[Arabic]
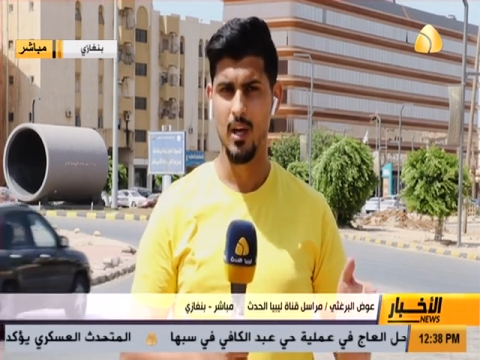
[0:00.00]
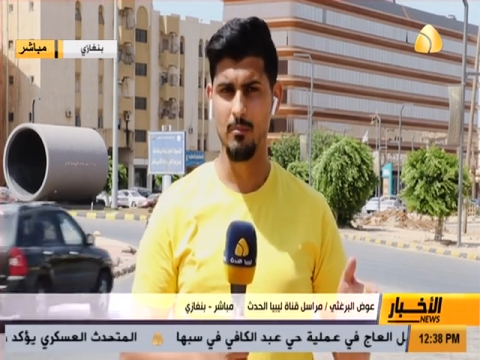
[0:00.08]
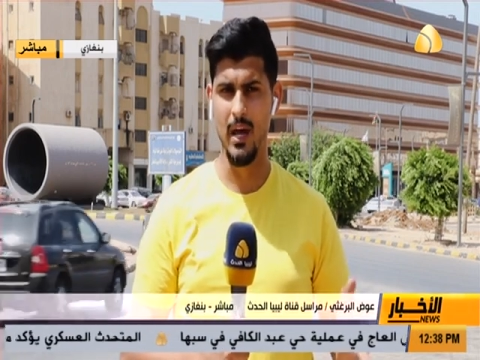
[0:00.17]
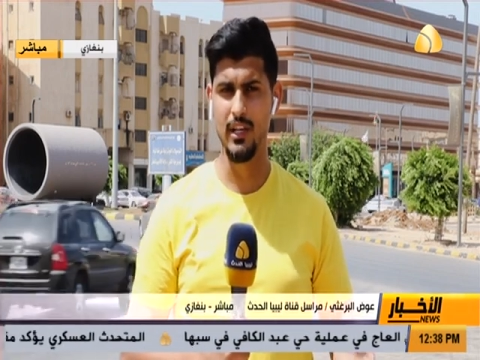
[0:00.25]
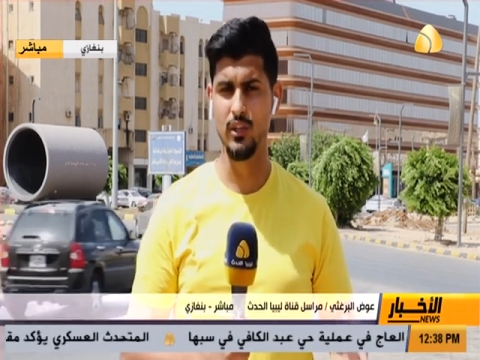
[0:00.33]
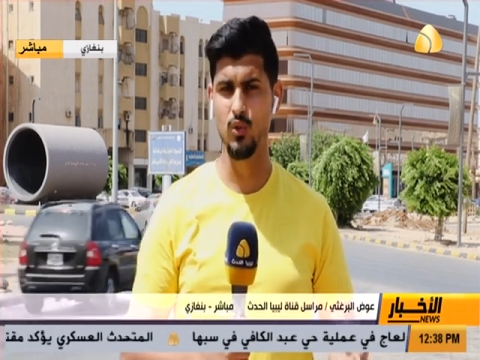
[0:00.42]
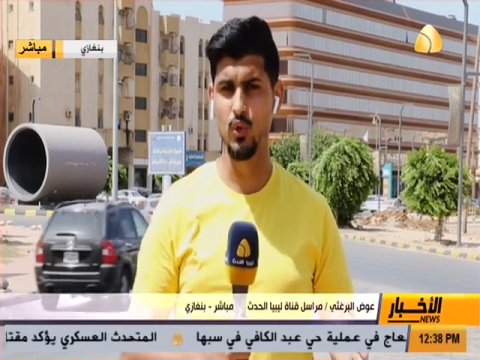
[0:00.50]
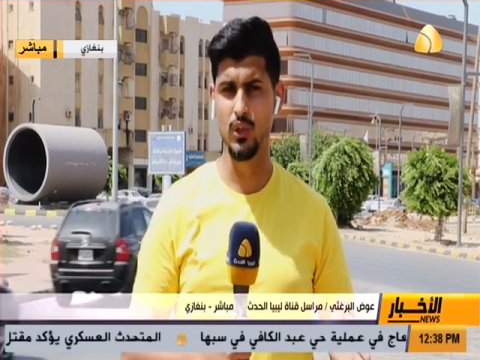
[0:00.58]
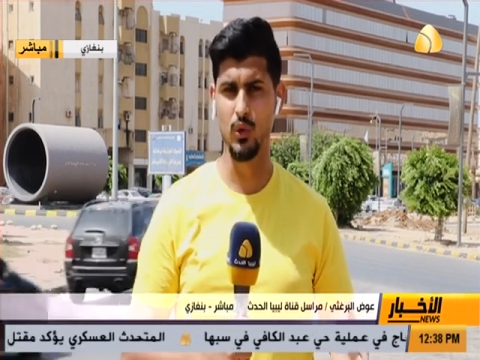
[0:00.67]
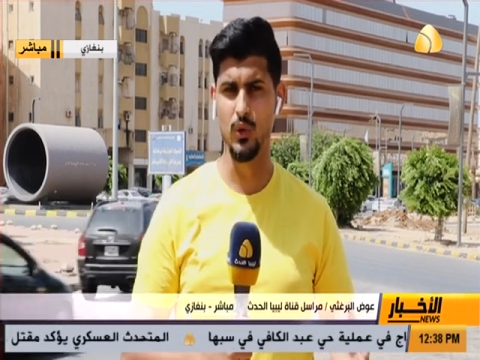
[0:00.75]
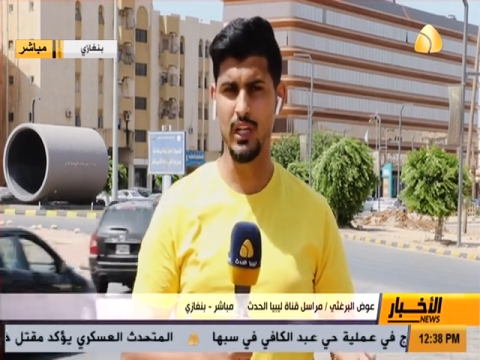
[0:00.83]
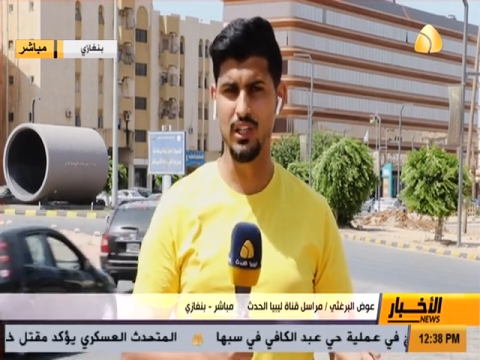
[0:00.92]
من
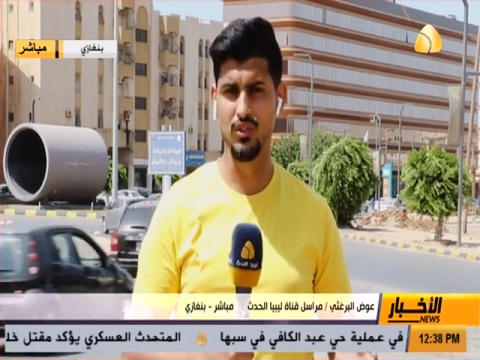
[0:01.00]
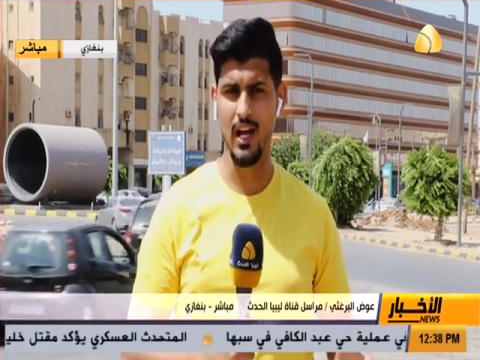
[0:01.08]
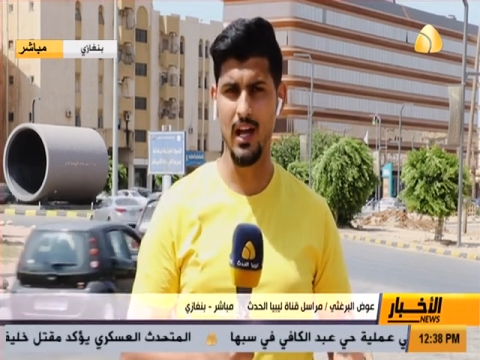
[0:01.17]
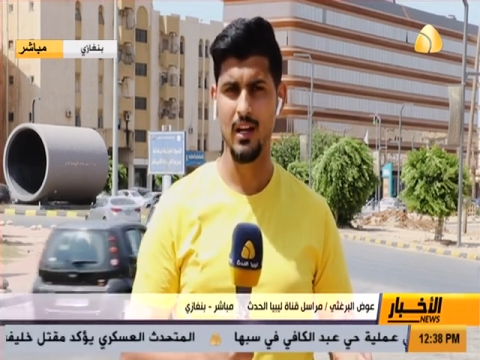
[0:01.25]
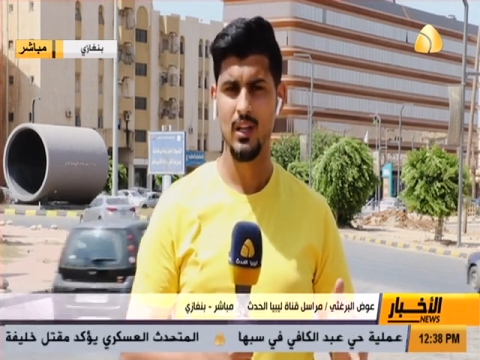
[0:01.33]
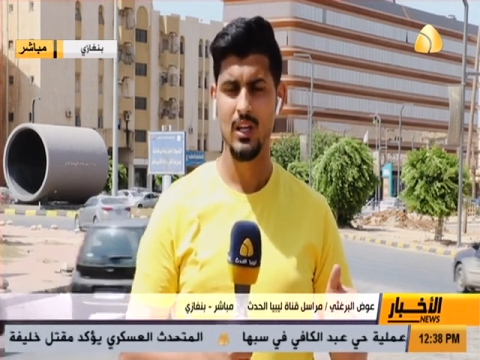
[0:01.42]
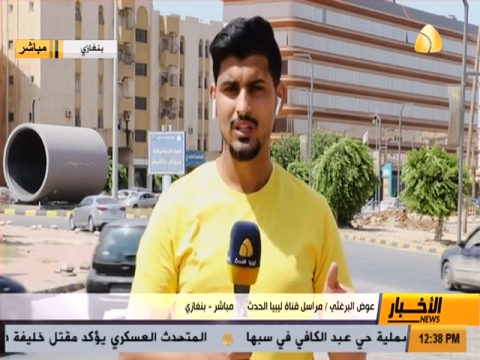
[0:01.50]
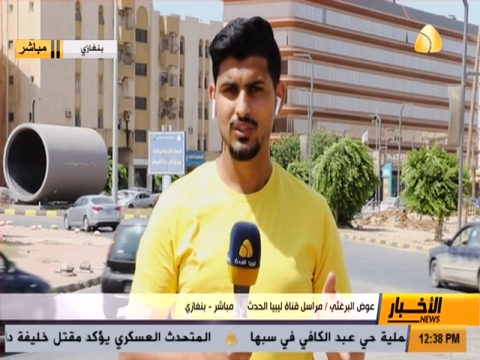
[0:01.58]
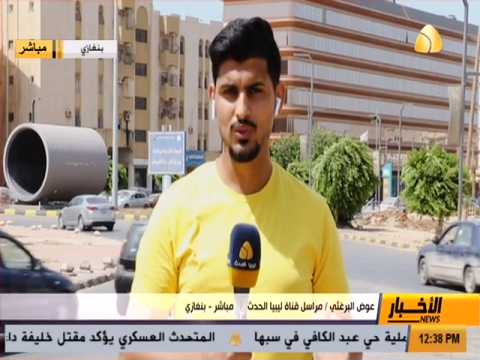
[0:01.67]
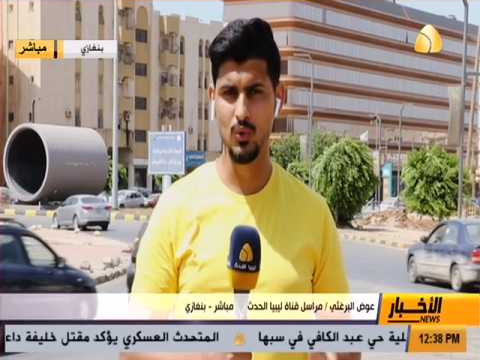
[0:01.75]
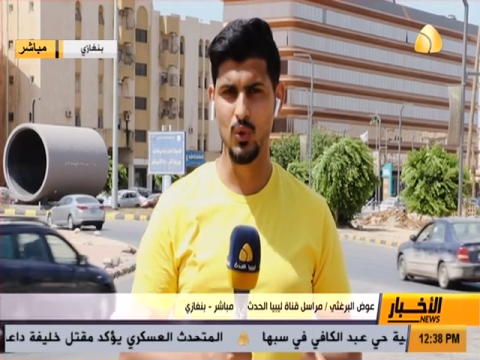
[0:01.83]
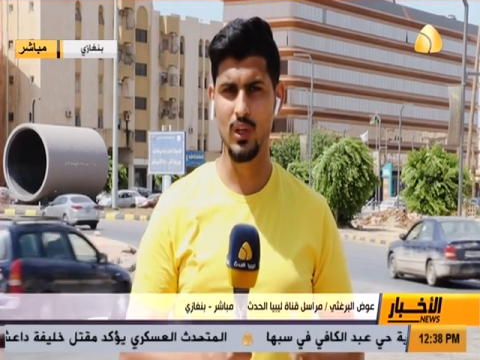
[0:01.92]
يريدون إنشاء
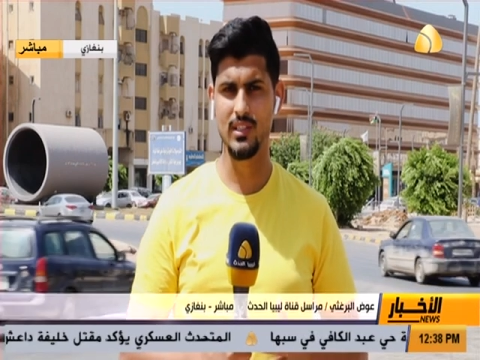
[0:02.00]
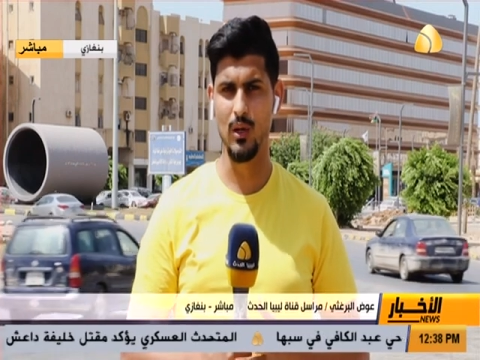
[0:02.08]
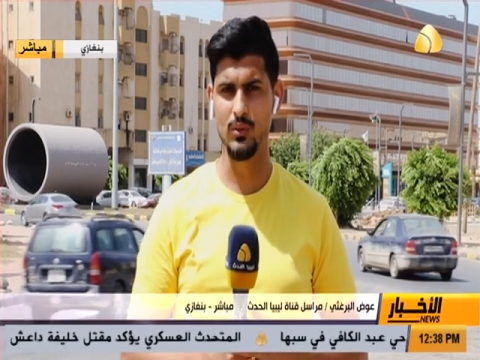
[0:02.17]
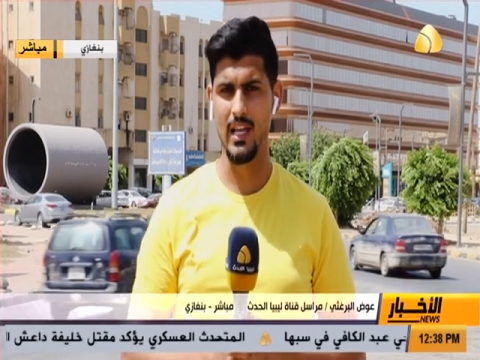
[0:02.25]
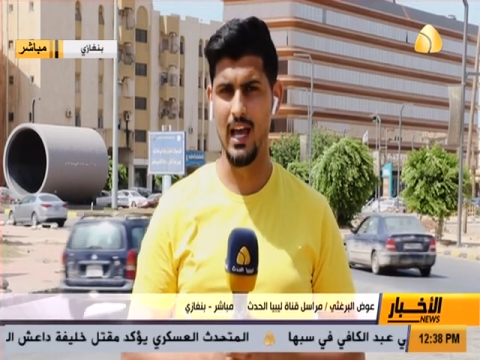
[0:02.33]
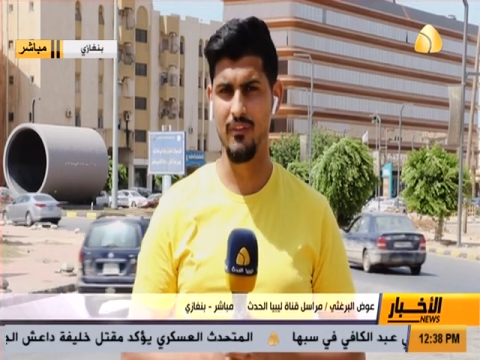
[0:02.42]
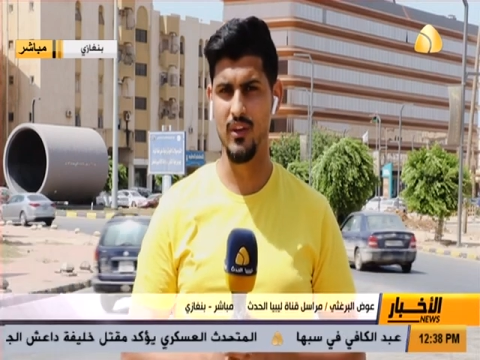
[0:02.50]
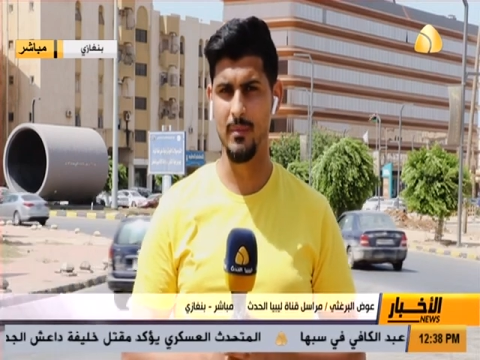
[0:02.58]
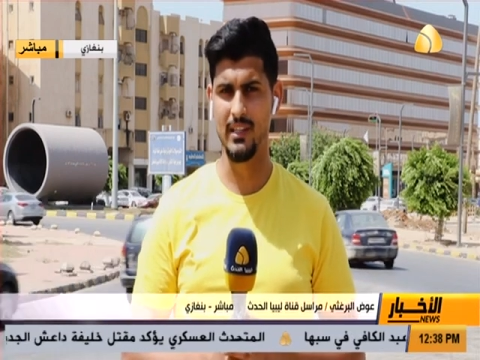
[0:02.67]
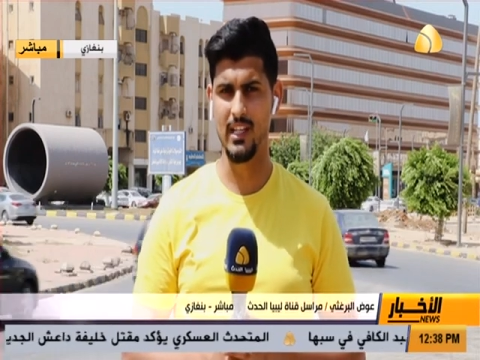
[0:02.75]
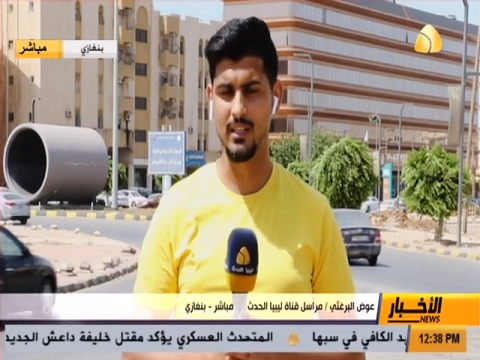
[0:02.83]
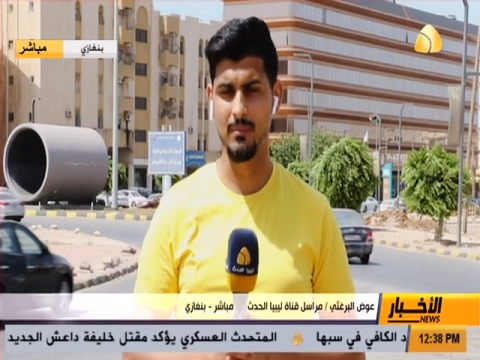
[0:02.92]
سوق سوداء في مدينة